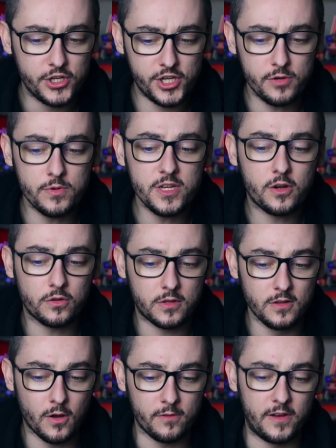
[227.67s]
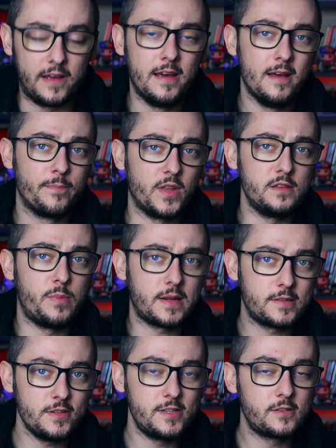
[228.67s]
Siły nikotynowe, to jest
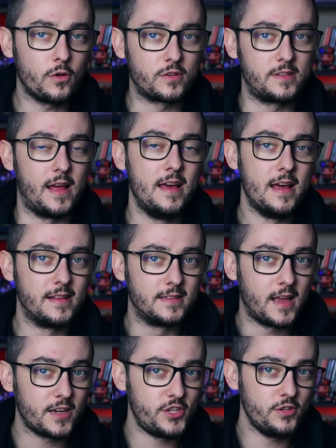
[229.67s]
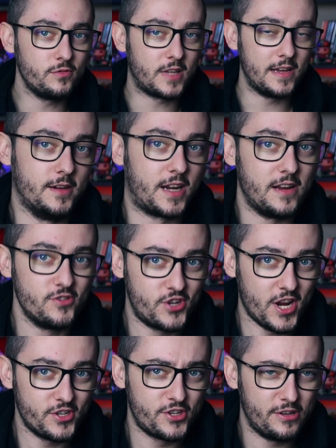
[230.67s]
bardzo istotne. Nasi tutaj
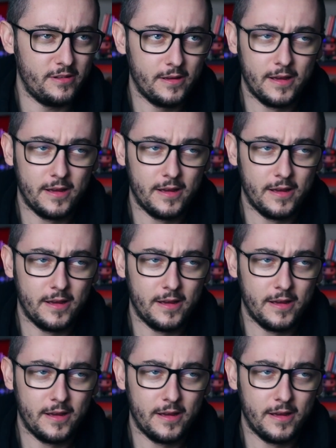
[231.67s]
rangerzy,